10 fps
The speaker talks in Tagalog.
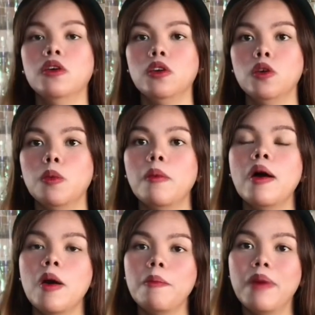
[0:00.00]
yung
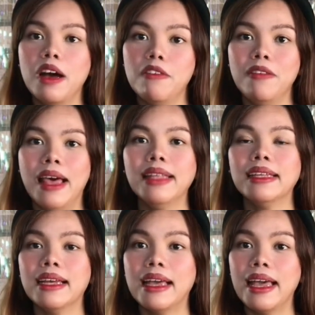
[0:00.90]
mga flat
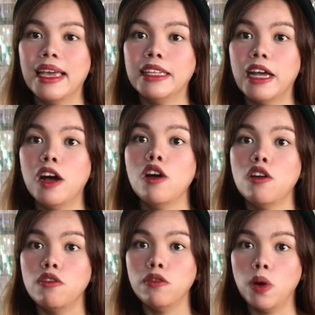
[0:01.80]
kagaya ng
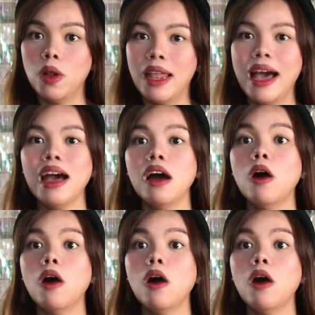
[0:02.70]
Vola,